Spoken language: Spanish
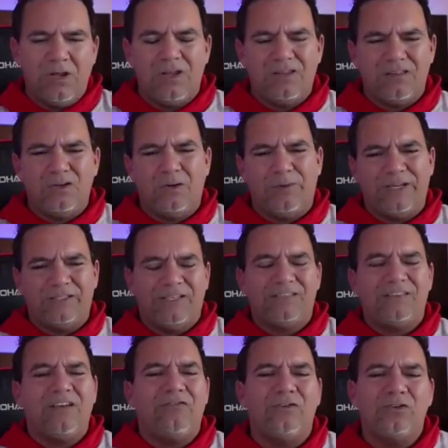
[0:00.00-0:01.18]
Digo, espérate,
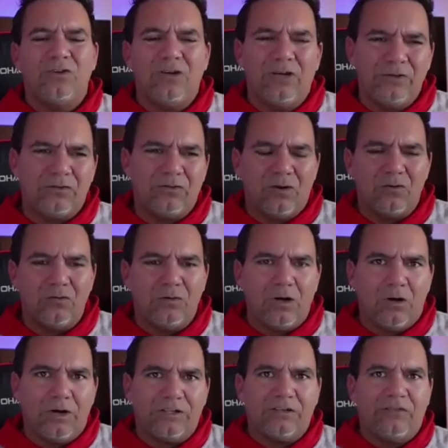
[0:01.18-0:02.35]
esta foto yo la he visto en algún lado.
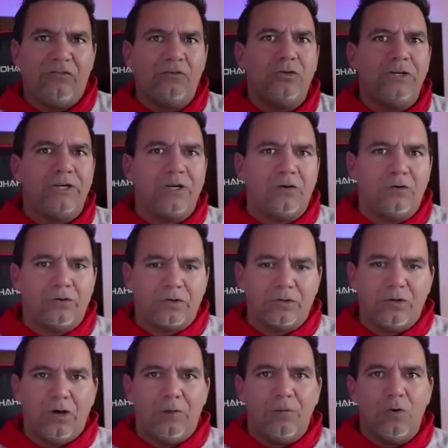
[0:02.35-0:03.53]
Esta foto de
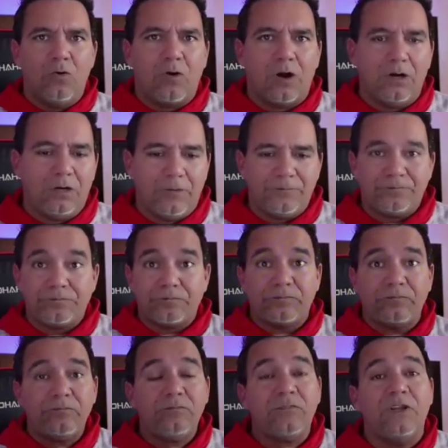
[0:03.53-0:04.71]
recorrido, vamos a buscarla.
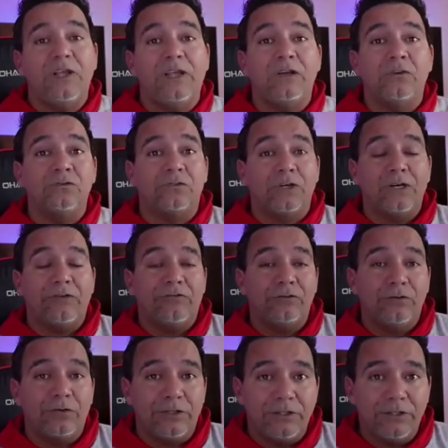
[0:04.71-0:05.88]
Encontré la foto
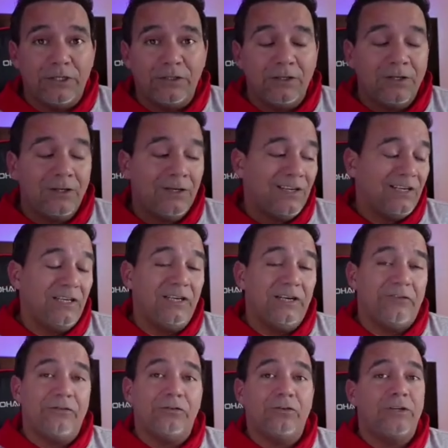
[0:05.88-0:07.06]
original y la
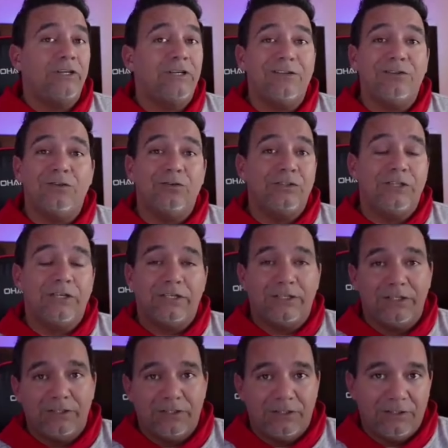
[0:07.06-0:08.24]
foto original no
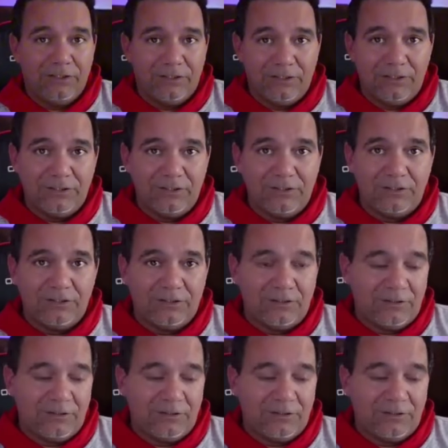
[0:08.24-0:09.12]
tiene el,